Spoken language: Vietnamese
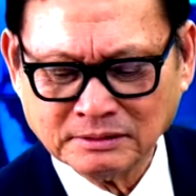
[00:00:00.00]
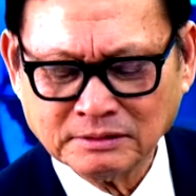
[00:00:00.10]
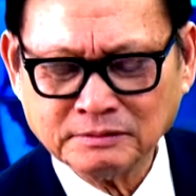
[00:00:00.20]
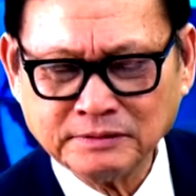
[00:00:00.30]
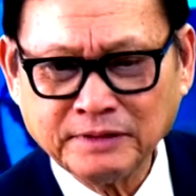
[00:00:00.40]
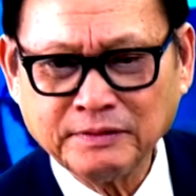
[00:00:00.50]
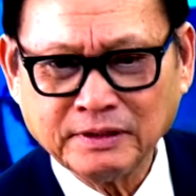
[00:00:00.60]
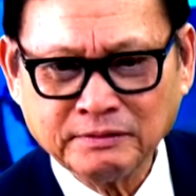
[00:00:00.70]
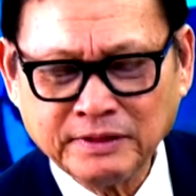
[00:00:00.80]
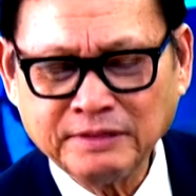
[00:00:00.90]
vi,
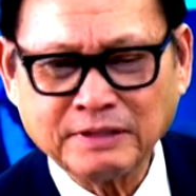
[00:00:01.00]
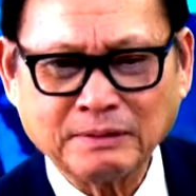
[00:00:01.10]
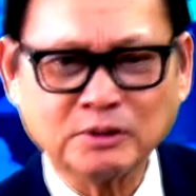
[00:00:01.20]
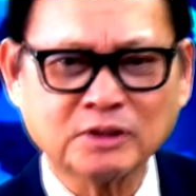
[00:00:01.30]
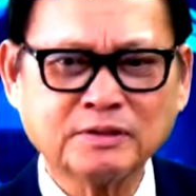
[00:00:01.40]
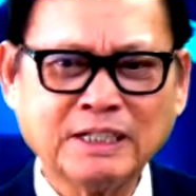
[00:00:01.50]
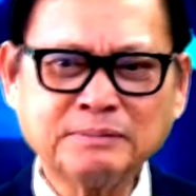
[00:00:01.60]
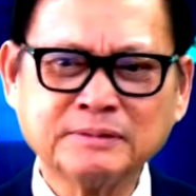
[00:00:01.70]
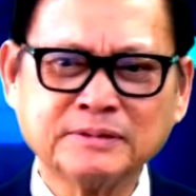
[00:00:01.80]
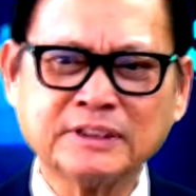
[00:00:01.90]
vi phạm luật pháp
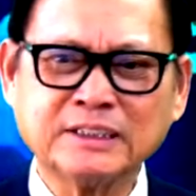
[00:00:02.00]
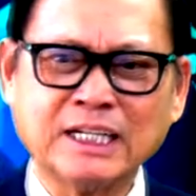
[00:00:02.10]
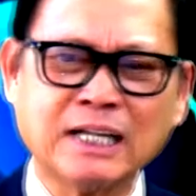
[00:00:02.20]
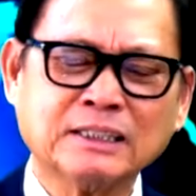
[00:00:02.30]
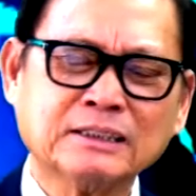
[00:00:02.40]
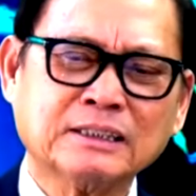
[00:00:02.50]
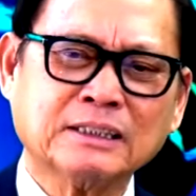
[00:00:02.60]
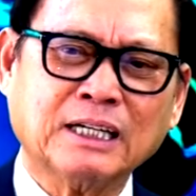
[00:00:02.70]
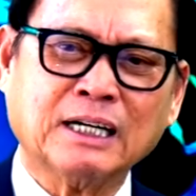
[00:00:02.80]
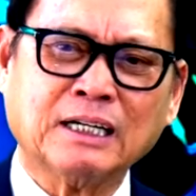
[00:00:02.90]
tức là
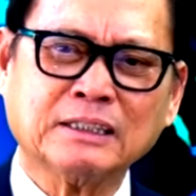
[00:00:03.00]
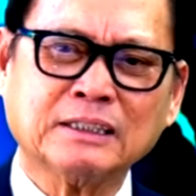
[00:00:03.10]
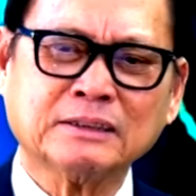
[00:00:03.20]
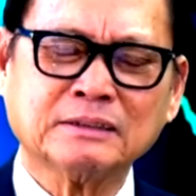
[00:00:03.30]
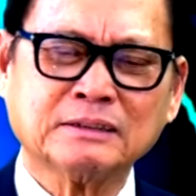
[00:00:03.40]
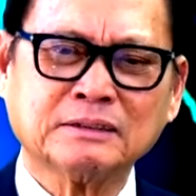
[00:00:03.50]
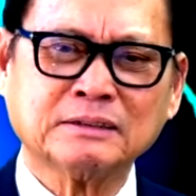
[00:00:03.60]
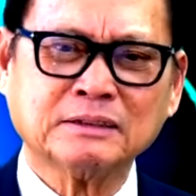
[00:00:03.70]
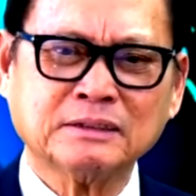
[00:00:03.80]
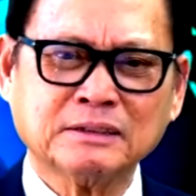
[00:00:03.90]
uh,
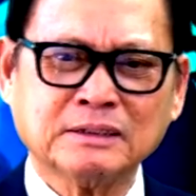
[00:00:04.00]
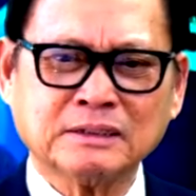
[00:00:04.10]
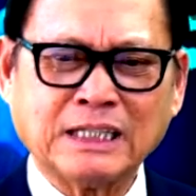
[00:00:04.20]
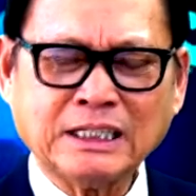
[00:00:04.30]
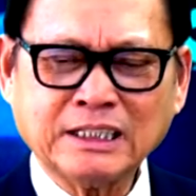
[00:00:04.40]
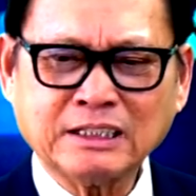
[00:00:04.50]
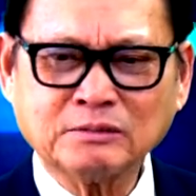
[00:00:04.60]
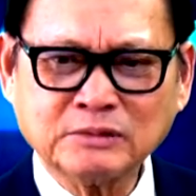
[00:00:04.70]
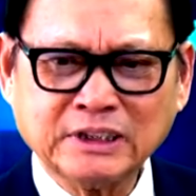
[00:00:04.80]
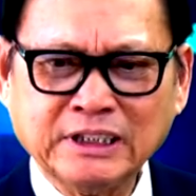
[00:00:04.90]
các cái
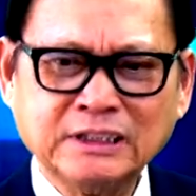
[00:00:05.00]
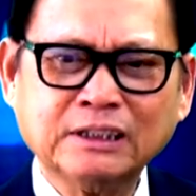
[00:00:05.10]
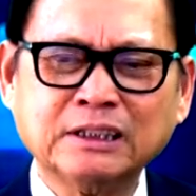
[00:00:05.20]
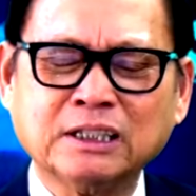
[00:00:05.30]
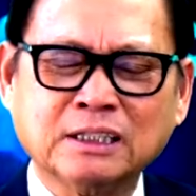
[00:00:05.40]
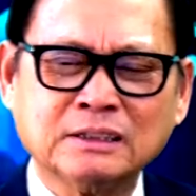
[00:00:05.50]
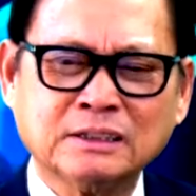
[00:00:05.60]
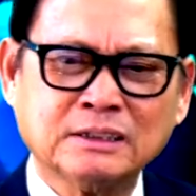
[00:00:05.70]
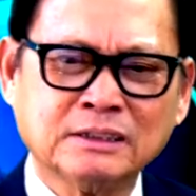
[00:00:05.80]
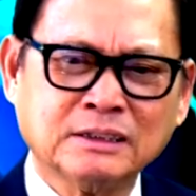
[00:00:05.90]
công ty
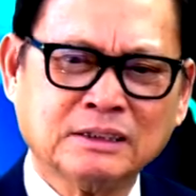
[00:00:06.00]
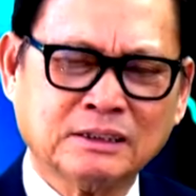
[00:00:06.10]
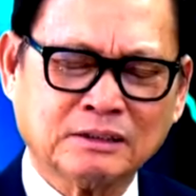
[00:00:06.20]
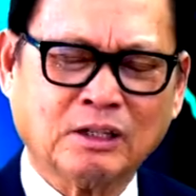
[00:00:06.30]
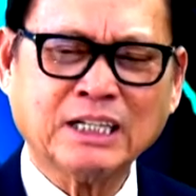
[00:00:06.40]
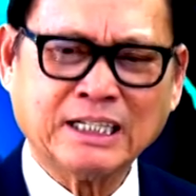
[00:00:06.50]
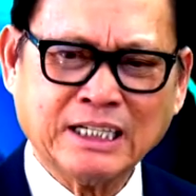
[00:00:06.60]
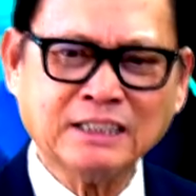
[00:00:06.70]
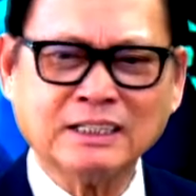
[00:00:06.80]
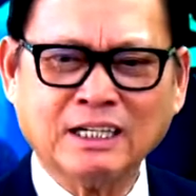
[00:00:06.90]
gọi là
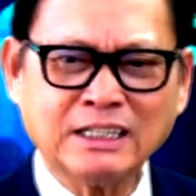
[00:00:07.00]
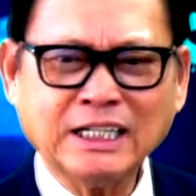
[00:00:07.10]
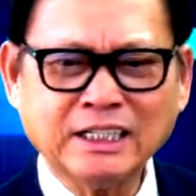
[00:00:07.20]
nâng đỡ các cái